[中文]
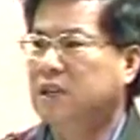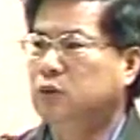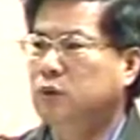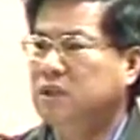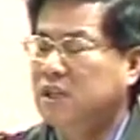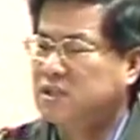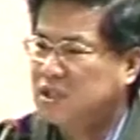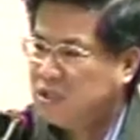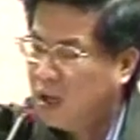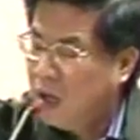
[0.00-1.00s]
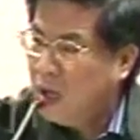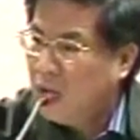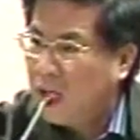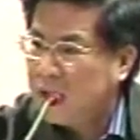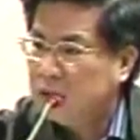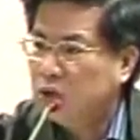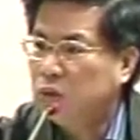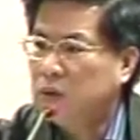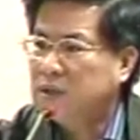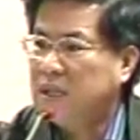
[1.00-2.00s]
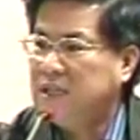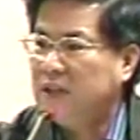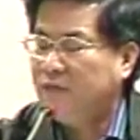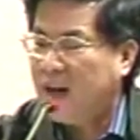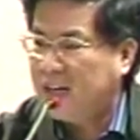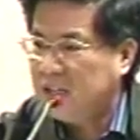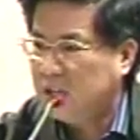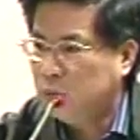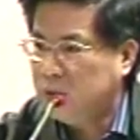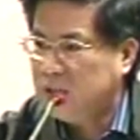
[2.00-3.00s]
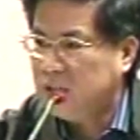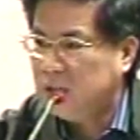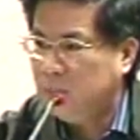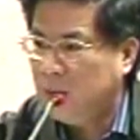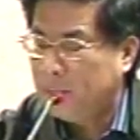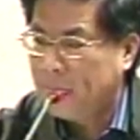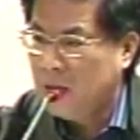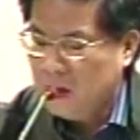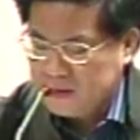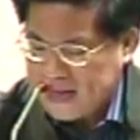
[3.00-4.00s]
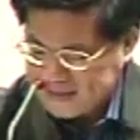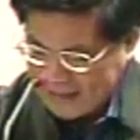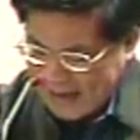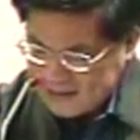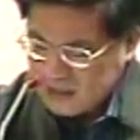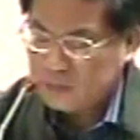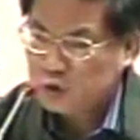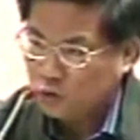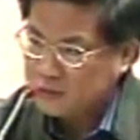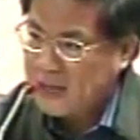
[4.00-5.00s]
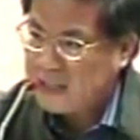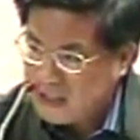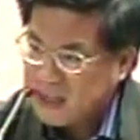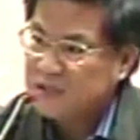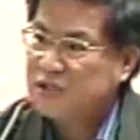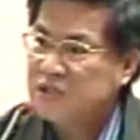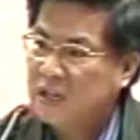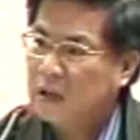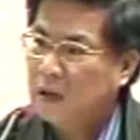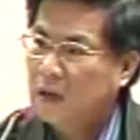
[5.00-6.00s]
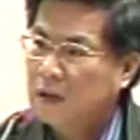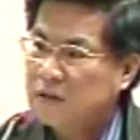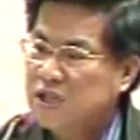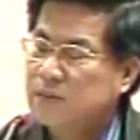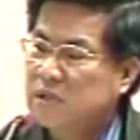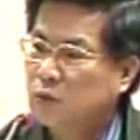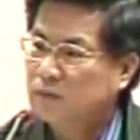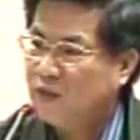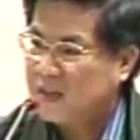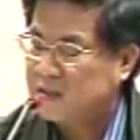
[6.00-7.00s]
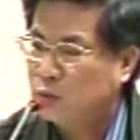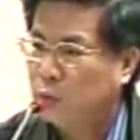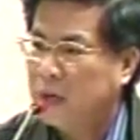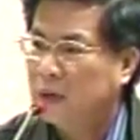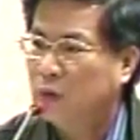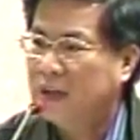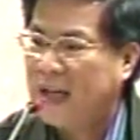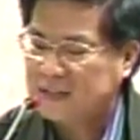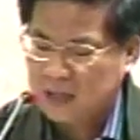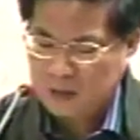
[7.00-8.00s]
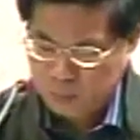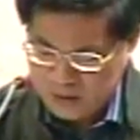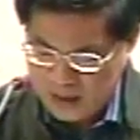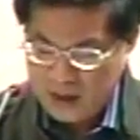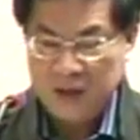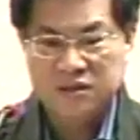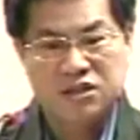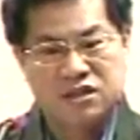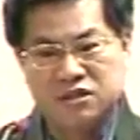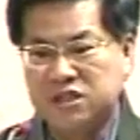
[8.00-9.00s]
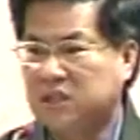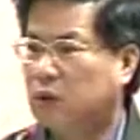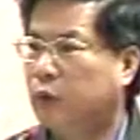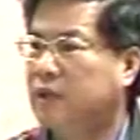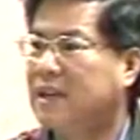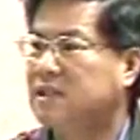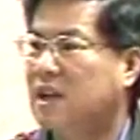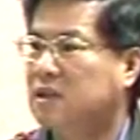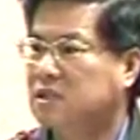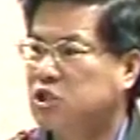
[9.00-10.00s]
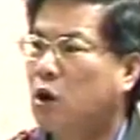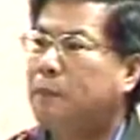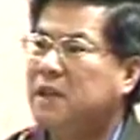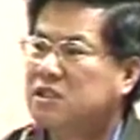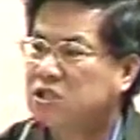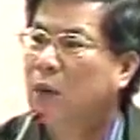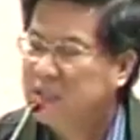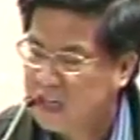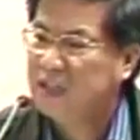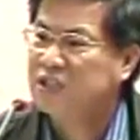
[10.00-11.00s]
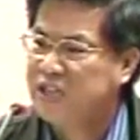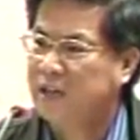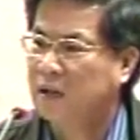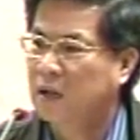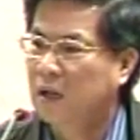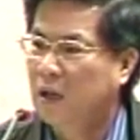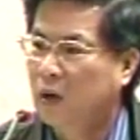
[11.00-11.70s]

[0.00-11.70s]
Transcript: 法的问题，涉及到很多的一些法令的问题里面，在开这么重大的议案之前，是不是我们法制委员会大家能不能这10几个委员大家也是彼此交换一些意见，